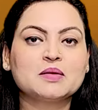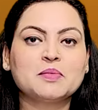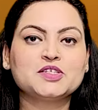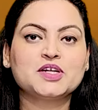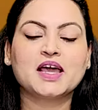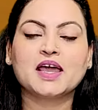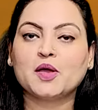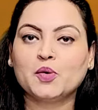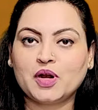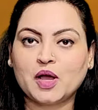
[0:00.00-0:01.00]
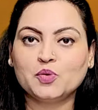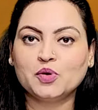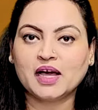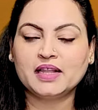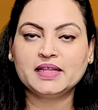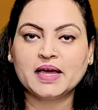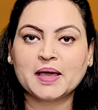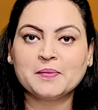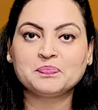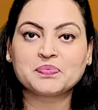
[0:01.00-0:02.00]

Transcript: समा जोड़ा है और राहु काल का है